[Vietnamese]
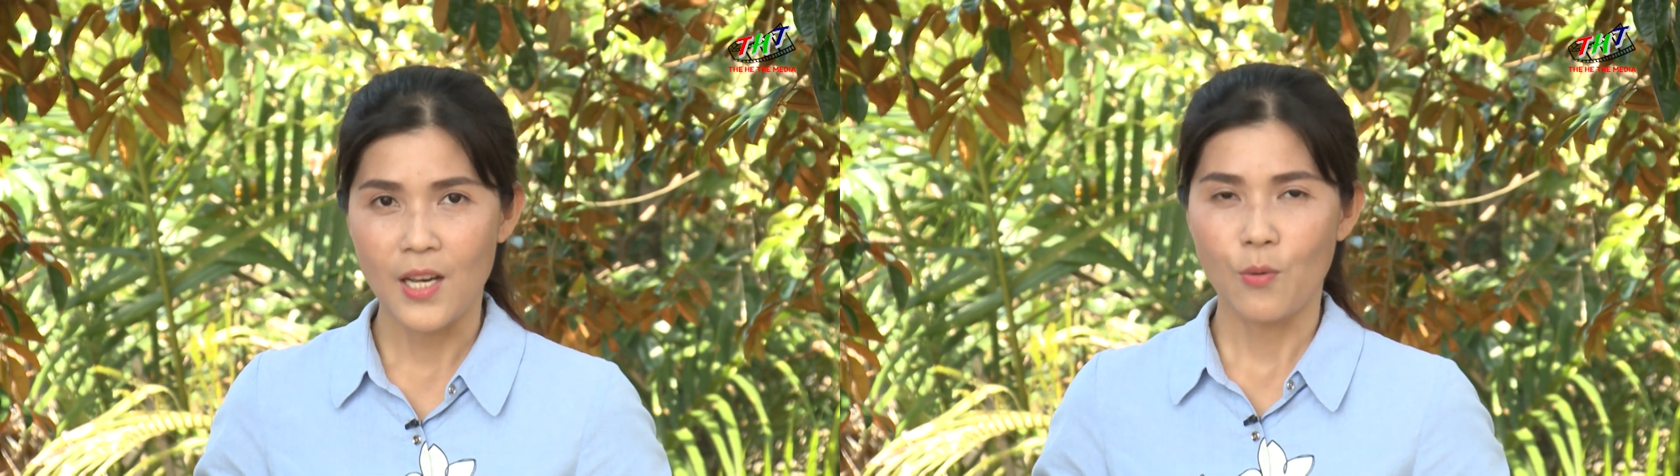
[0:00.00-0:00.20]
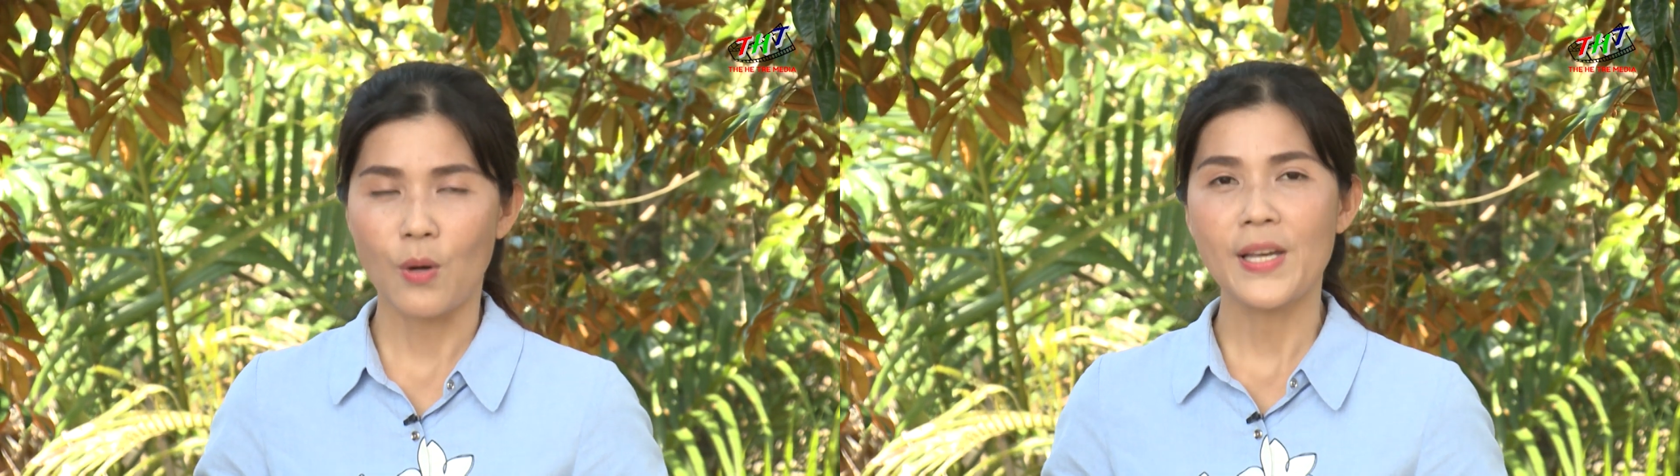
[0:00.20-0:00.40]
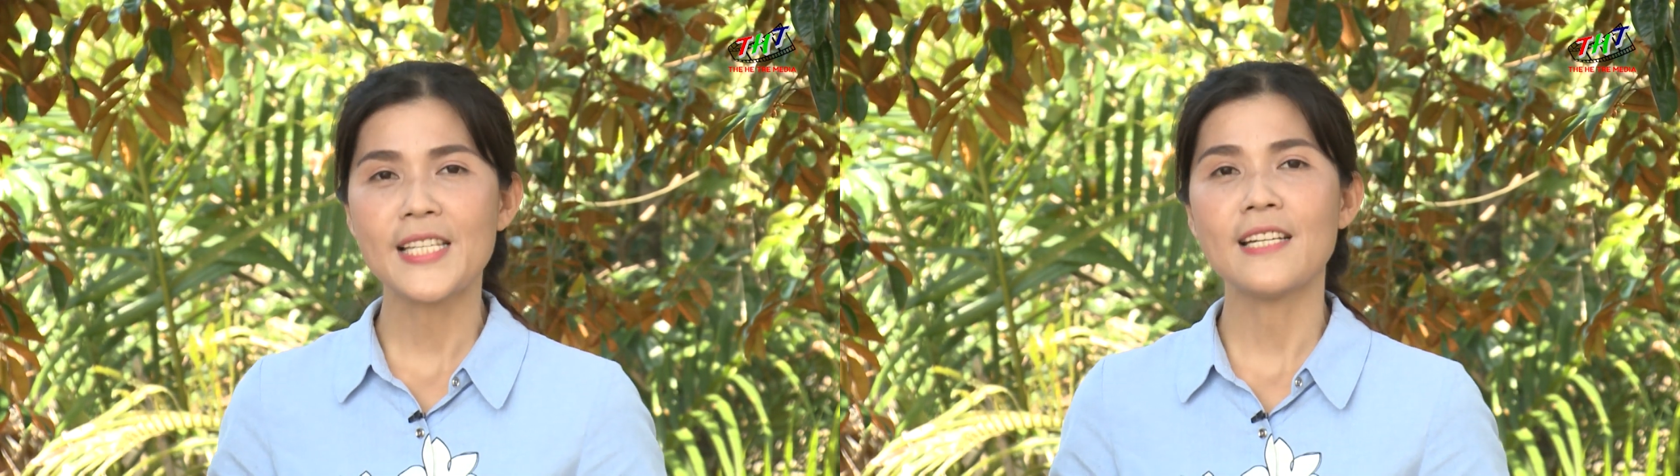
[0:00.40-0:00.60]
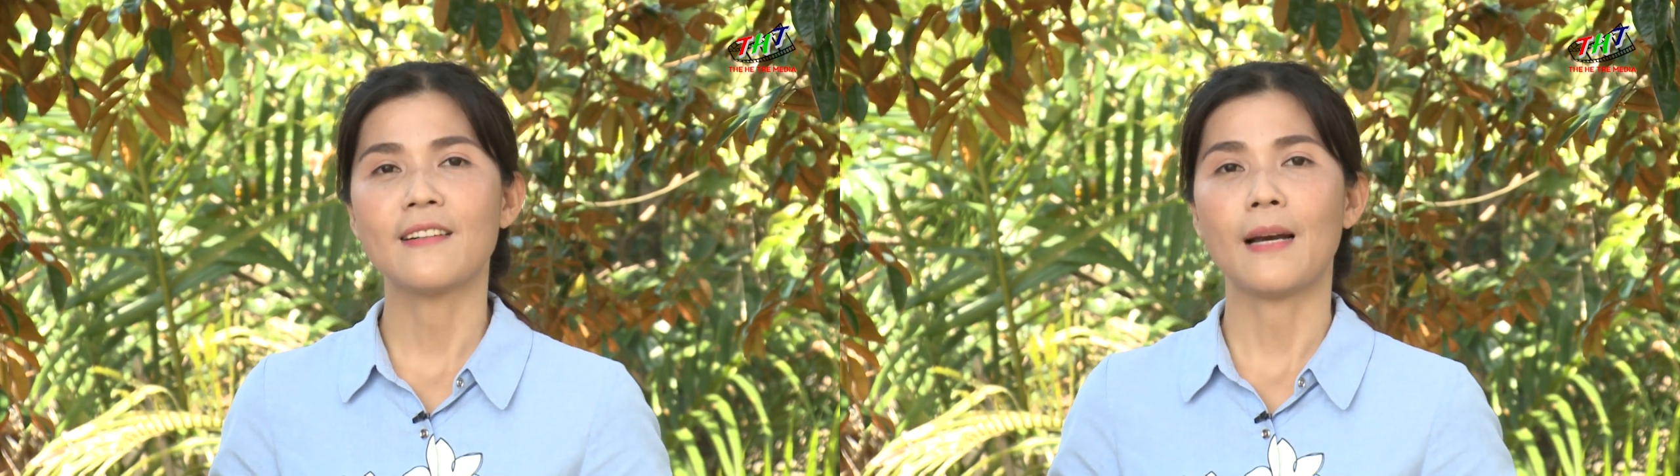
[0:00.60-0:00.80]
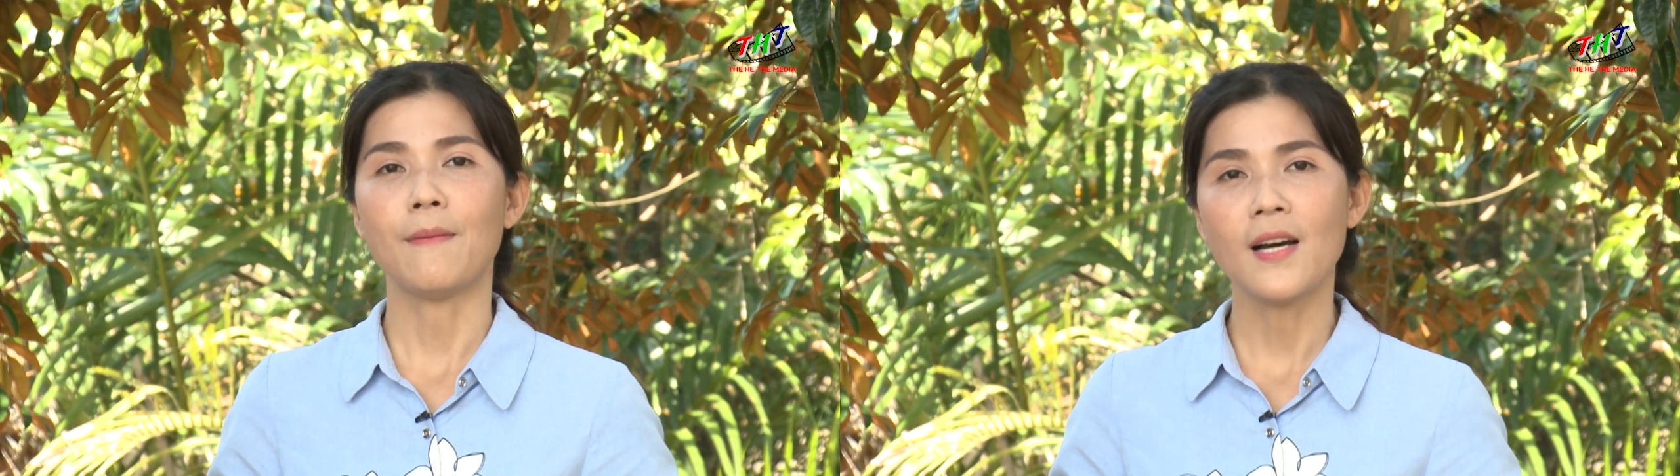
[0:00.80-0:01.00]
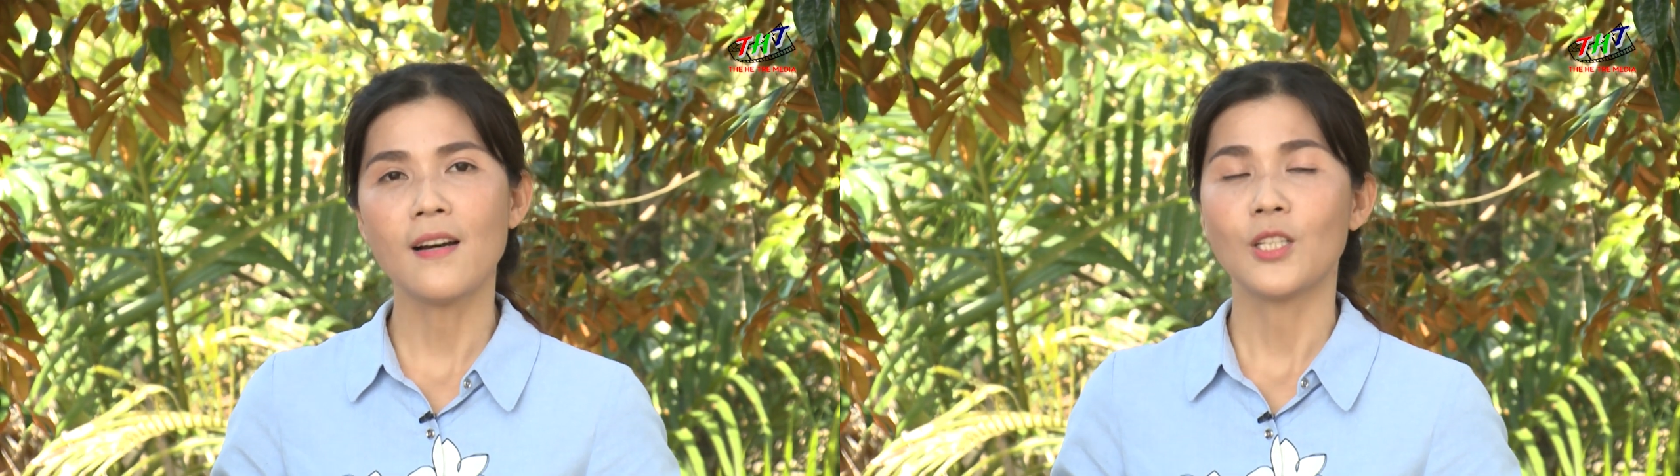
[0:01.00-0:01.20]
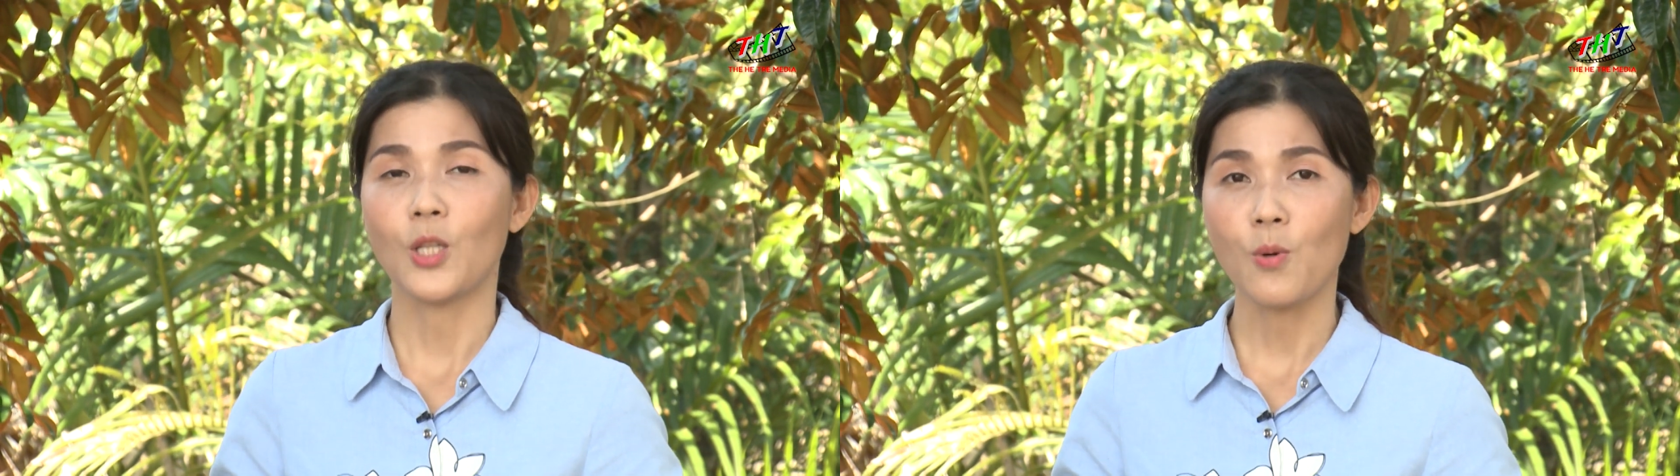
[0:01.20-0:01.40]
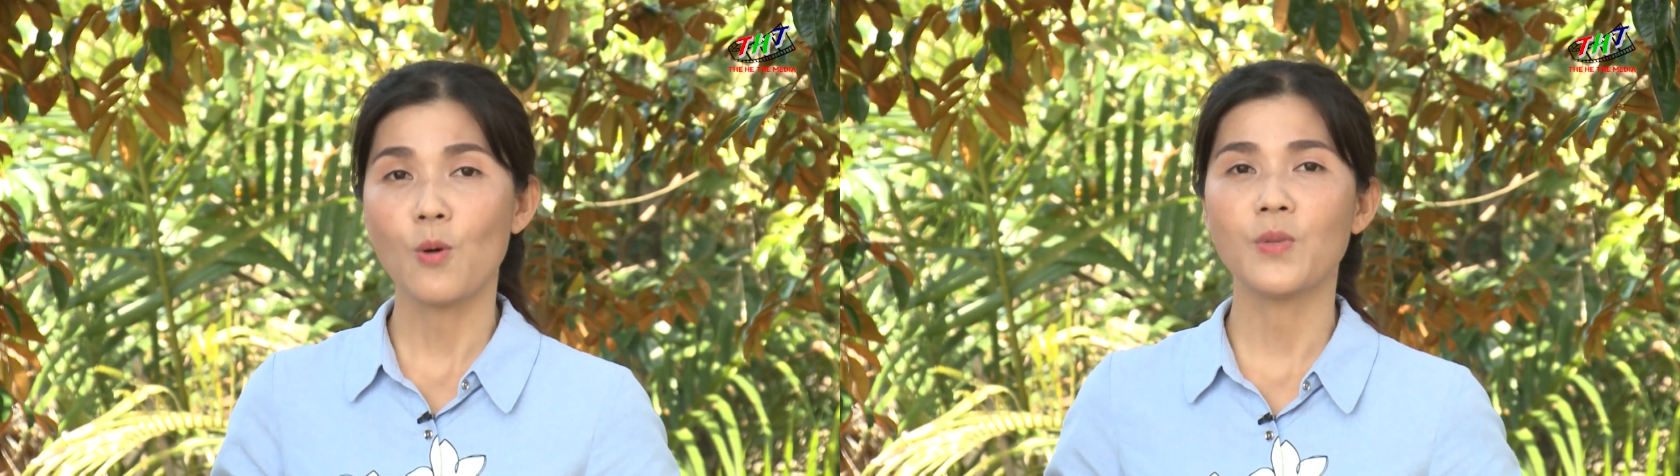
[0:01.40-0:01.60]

và Nguyên xin được cảm ơn Tổng công